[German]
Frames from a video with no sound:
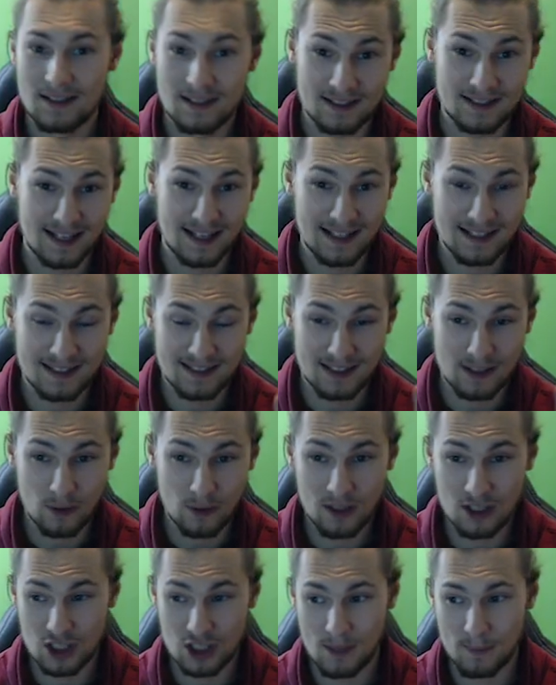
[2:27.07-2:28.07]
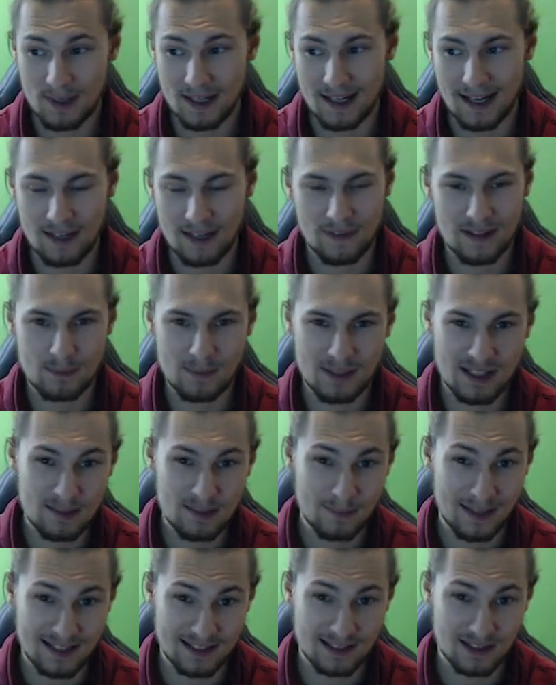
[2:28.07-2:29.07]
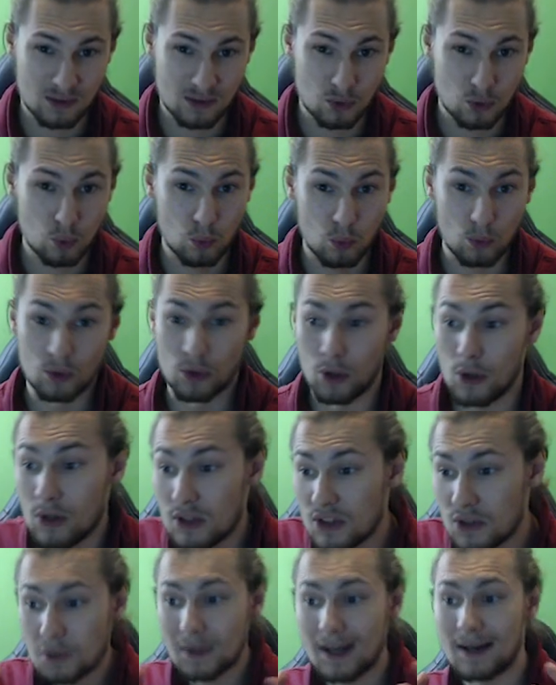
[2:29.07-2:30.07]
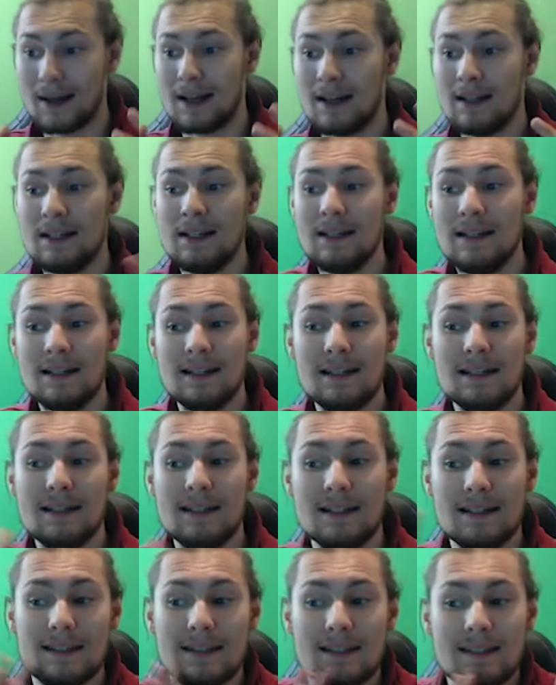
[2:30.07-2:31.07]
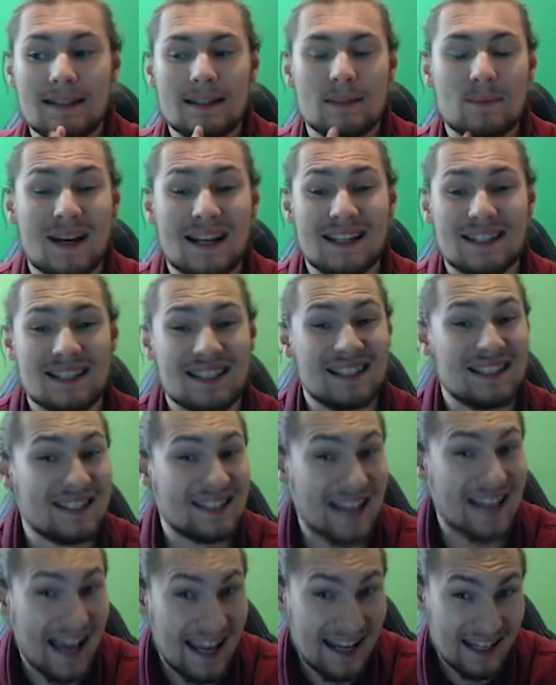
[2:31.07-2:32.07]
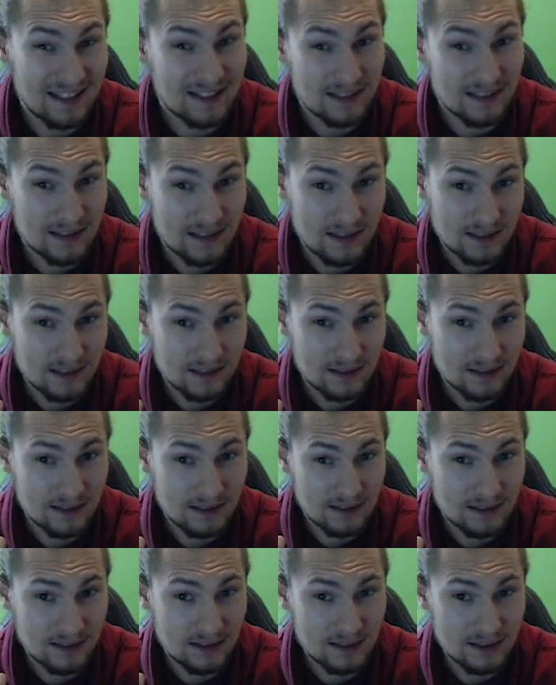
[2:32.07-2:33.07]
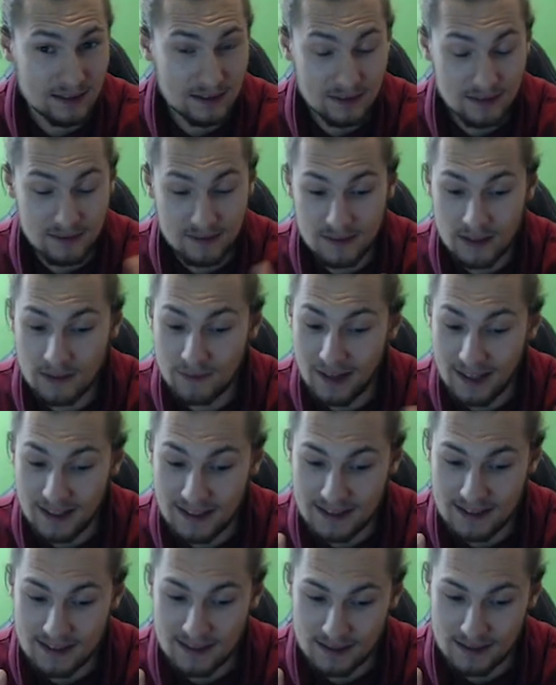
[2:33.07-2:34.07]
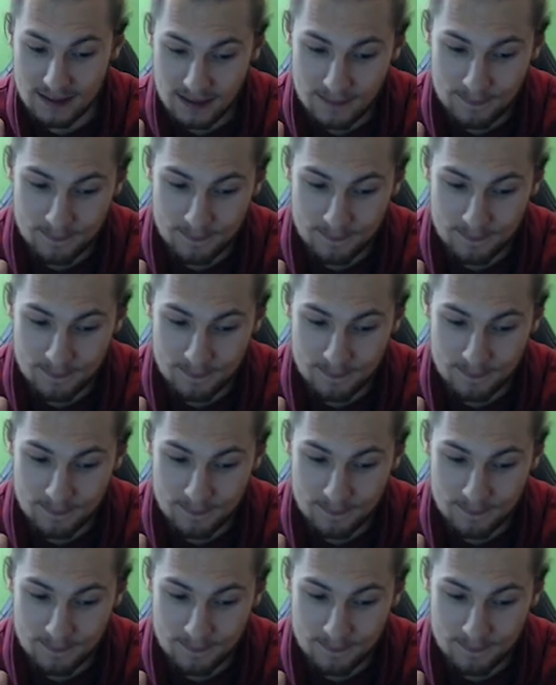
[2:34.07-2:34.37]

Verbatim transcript: Das heißt, der neue Champion hat was mit diesen Masken zu tun. Könnte sogar diese Masken sein. Wer weiß, ne?